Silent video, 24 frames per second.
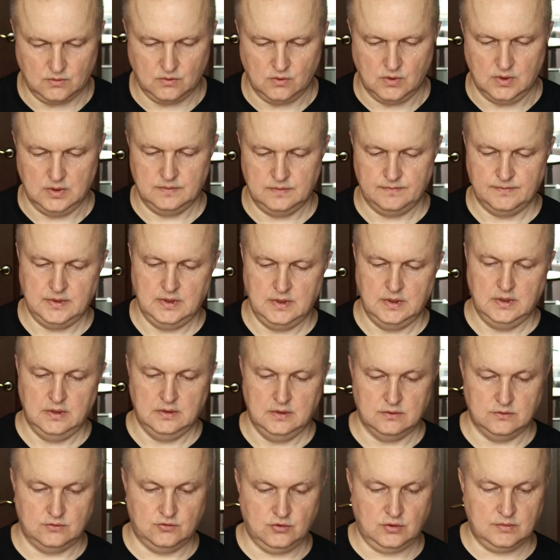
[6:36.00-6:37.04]
О,
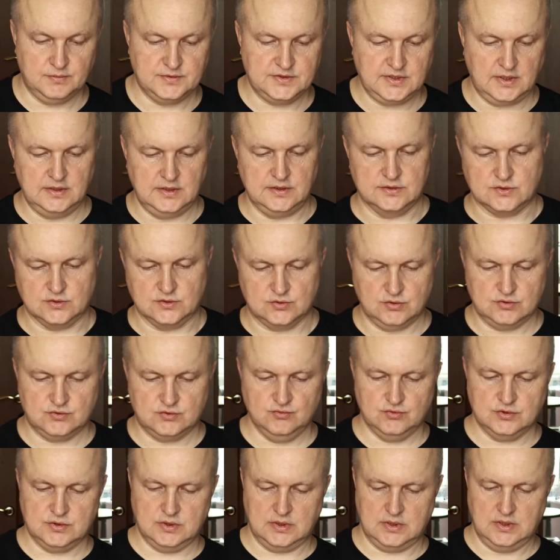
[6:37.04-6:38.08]
«Дом с Алисой». То есть
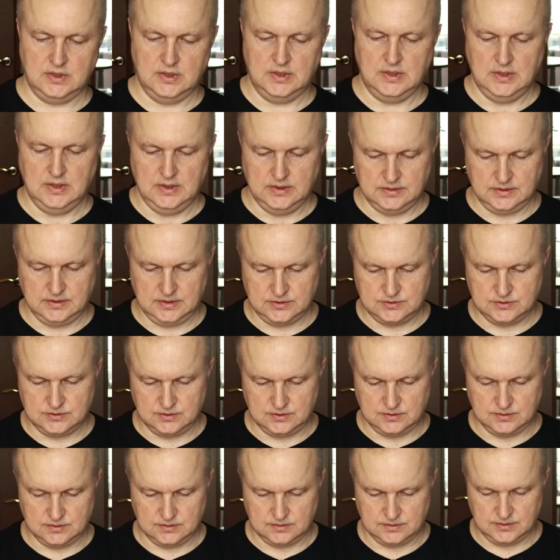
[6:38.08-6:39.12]
нужно
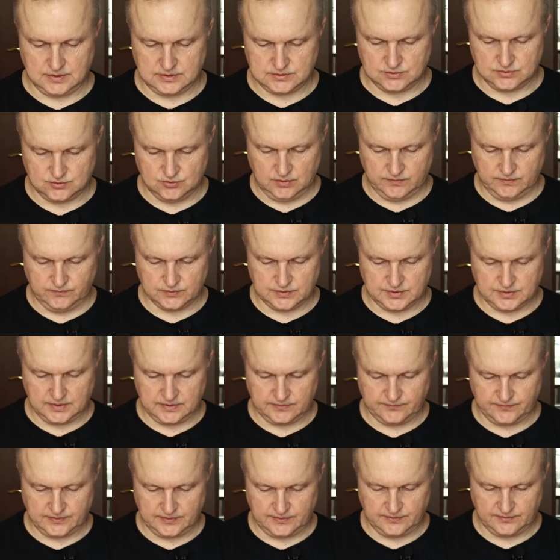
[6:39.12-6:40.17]
найти, найти дом. Вот я
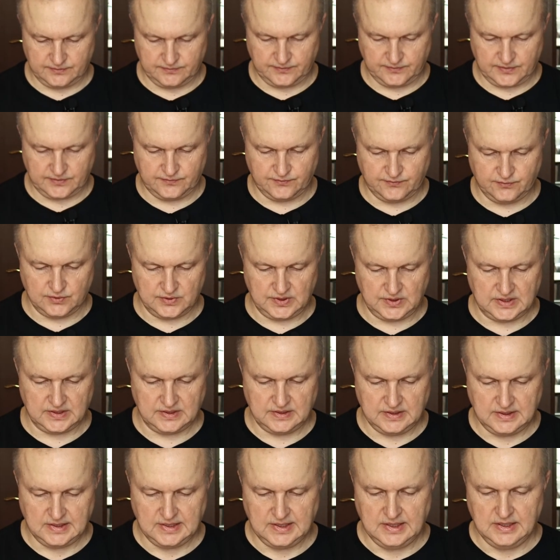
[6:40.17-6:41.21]
в, в айфоне
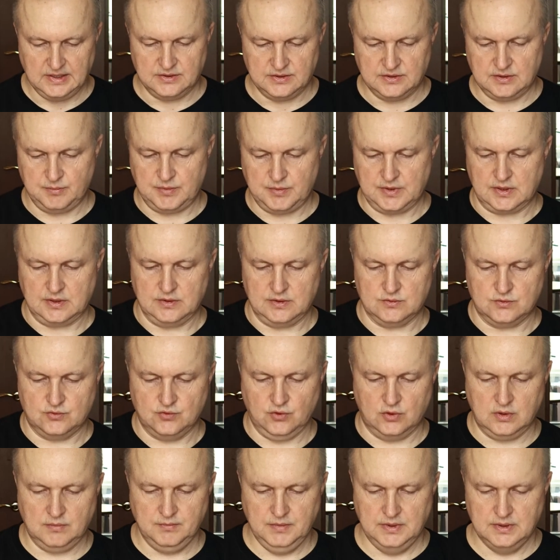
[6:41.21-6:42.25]
набираю
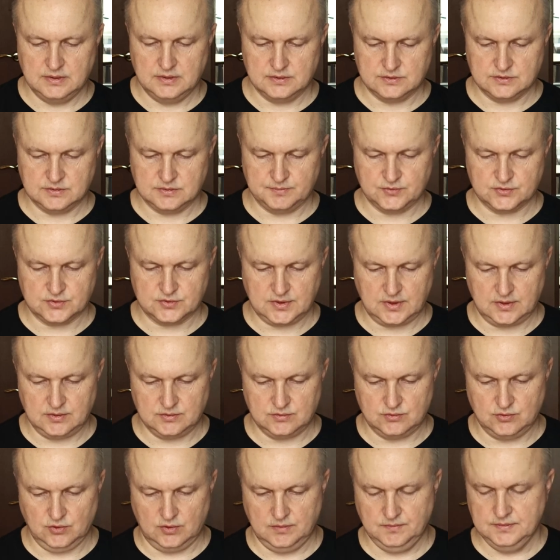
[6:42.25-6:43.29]
«Дом», запускаю
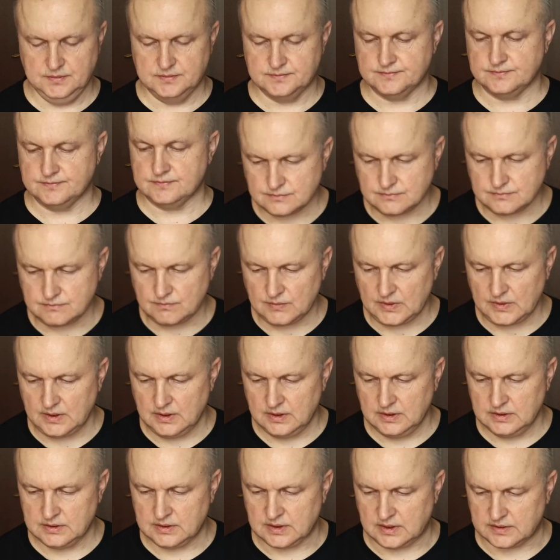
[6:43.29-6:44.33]
«Дом»,
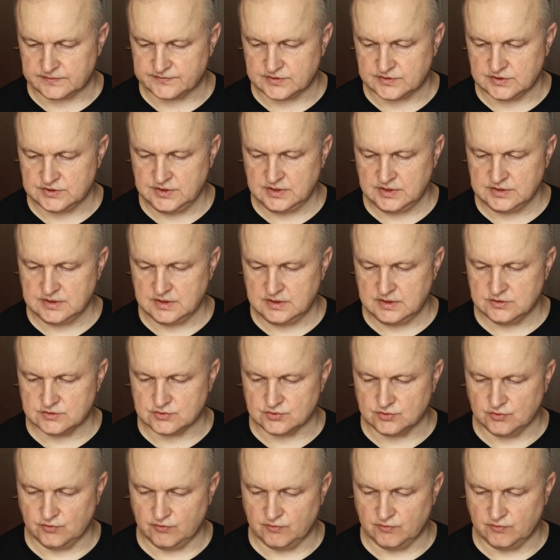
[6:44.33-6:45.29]
Итак, встречайте Алису